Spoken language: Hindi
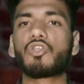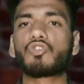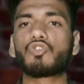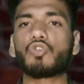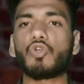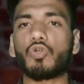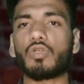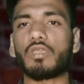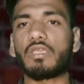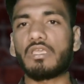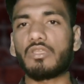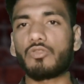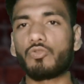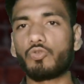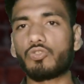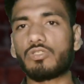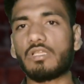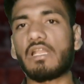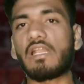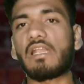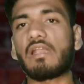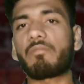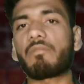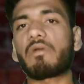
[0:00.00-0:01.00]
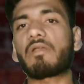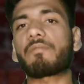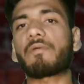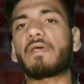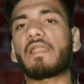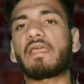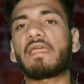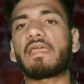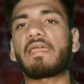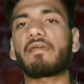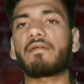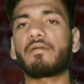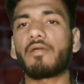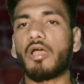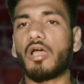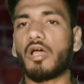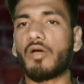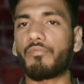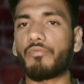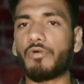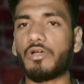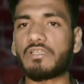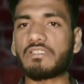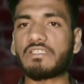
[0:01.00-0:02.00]
जो कि दूसरे नंबर पर है
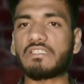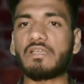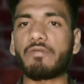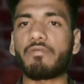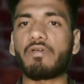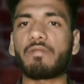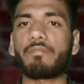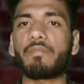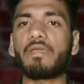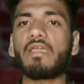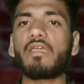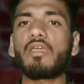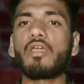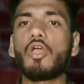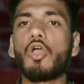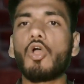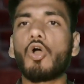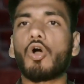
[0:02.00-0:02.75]
फर्स्ट टेबल में